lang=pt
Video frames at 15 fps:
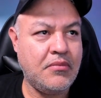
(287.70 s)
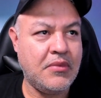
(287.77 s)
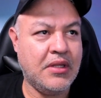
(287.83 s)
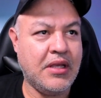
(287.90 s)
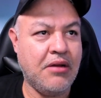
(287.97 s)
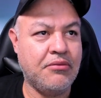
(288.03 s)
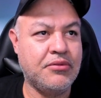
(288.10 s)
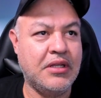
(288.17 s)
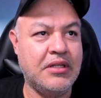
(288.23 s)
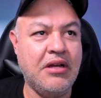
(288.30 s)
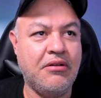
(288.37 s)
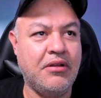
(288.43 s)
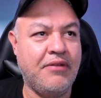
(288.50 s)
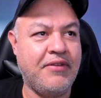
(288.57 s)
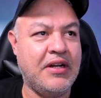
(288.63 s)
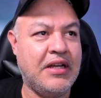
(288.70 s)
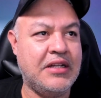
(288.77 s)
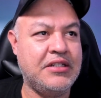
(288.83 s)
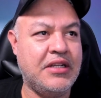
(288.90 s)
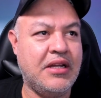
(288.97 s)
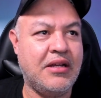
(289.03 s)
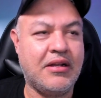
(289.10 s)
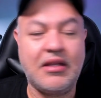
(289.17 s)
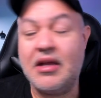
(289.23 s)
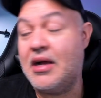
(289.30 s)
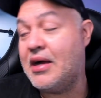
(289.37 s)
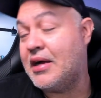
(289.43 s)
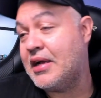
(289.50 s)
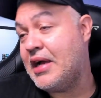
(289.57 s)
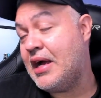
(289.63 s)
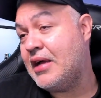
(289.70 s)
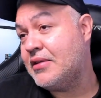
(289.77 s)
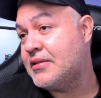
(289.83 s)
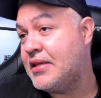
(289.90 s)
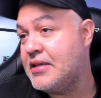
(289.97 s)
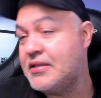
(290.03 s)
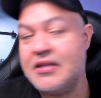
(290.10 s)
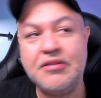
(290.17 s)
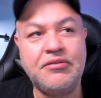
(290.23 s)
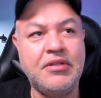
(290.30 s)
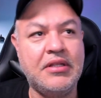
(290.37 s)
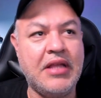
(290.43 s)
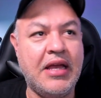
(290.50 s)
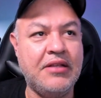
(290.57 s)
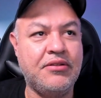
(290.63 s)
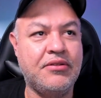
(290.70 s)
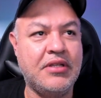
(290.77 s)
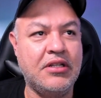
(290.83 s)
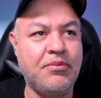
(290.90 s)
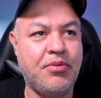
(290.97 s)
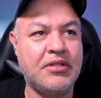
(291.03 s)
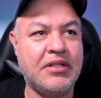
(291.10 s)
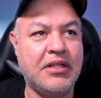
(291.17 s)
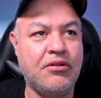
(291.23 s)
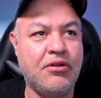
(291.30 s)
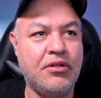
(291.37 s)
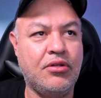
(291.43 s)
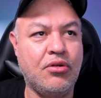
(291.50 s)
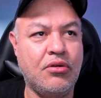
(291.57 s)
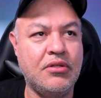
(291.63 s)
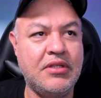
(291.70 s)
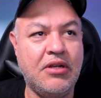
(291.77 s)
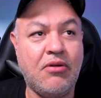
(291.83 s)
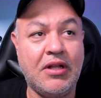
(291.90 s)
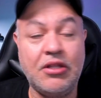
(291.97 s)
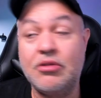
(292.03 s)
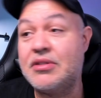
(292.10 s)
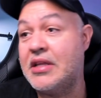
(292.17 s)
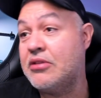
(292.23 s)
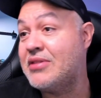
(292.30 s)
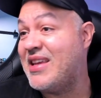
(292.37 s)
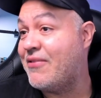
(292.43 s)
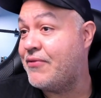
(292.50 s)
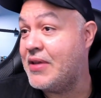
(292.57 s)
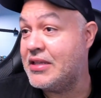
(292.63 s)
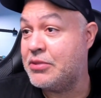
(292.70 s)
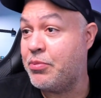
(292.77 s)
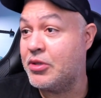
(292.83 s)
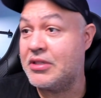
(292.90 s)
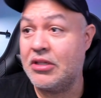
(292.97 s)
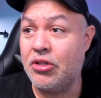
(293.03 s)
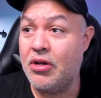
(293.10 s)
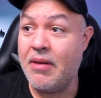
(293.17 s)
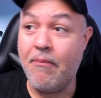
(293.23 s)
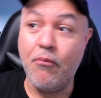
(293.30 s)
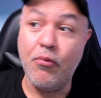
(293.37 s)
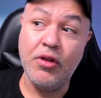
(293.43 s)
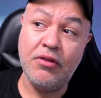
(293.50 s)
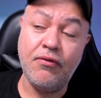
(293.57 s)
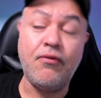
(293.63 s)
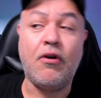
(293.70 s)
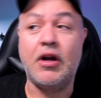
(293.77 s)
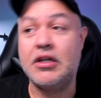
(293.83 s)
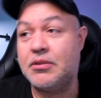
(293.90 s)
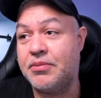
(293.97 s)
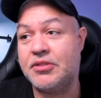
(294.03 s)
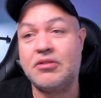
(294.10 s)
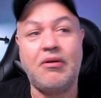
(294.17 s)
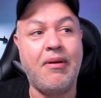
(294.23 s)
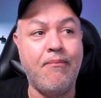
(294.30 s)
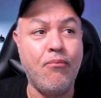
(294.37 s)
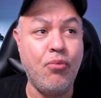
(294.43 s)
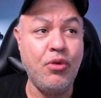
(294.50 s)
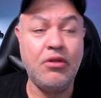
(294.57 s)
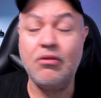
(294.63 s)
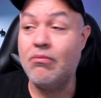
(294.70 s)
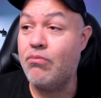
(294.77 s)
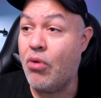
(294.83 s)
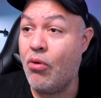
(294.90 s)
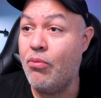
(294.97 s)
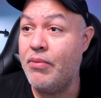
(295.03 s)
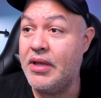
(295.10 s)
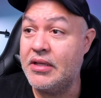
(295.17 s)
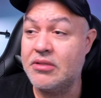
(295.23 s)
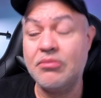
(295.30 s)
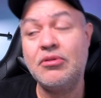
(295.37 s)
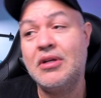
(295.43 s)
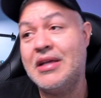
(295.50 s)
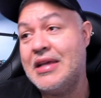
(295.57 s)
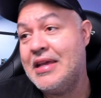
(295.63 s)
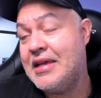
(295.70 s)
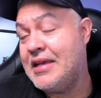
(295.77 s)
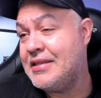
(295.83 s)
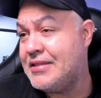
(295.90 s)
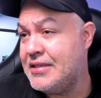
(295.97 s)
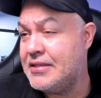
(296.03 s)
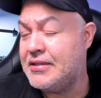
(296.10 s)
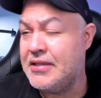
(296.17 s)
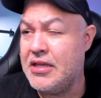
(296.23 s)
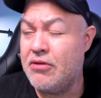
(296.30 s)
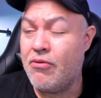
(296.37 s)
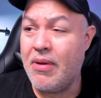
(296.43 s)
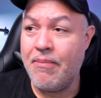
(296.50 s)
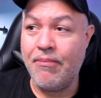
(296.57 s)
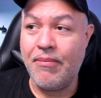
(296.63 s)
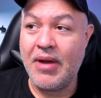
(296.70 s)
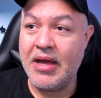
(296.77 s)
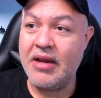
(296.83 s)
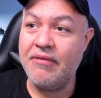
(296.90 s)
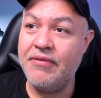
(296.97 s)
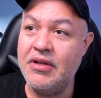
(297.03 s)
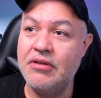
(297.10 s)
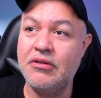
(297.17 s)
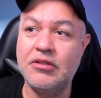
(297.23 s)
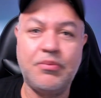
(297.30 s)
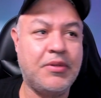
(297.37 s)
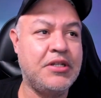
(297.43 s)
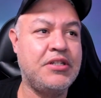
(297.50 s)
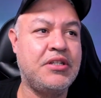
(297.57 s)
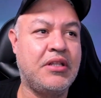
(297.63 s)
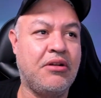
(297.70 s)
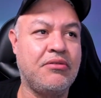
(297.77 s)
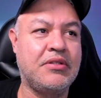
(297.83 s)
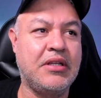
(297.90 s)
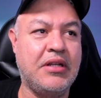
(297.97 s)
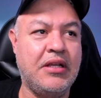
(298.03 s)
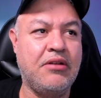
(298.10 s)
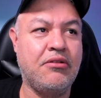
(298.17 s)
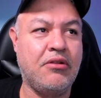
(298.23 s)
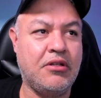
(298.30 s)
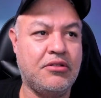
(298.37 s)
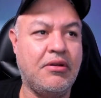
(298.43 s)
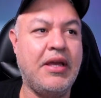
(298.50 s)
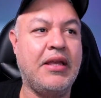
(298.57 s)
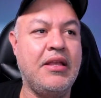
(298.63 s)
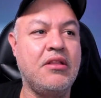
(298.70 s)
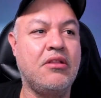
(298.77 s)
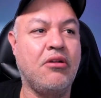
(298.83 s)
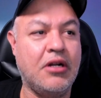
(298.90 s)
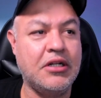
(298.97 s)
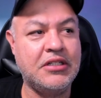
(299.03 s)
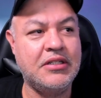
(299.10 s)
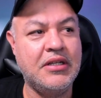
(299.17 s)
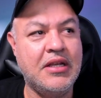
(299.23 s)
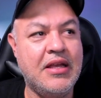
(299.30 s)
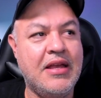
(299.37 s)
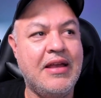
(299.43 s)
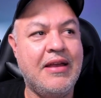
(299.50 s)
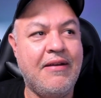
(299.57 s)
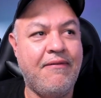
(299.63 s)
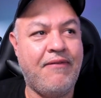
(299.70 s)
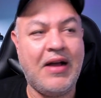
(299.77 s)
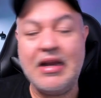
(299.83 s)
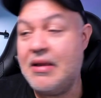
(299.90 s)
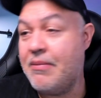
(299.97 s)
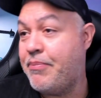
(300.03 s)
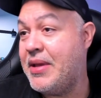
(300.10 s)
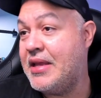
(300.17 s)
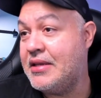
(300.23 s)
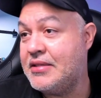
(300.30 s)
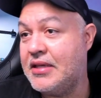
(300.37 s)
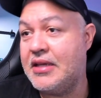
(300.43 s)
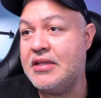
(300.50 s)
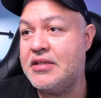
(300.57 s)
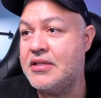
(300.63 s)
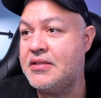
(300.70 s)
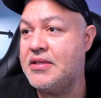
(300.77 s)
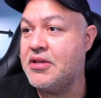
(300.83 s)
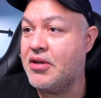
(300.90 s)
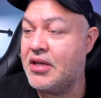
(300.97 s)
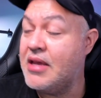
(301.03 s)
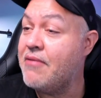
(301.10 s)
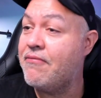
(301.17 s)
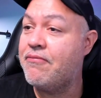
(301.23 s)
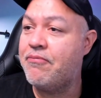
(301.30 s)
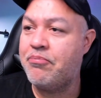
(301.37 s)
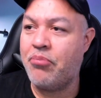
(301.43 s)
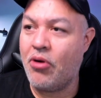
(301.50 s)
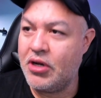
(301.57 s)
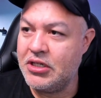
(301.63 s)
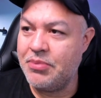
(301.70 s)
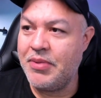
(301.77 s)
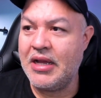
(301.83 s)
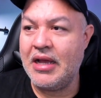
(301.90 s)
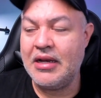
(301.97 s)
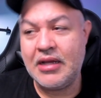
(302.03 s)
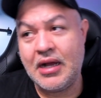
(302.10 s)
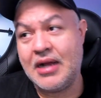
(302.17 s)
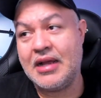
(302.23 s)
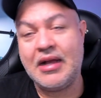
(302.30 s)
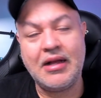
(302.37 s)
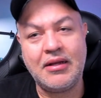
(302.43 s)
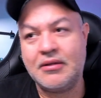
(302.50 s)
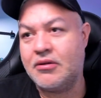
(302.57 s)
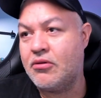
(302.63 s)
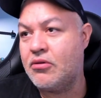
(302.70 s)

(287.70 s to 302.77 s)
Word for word: que é usa... Não, na verdade é a H610 usando o processador 12400F. Esse processador é muito forte, pessoal. É muito bom mesmo. Esse 5 é maravilhoso para a gente estar tá usando aí no nosso Hackintosh. Vale a pena esse kitzinho aqui. Pode pegar ele com a H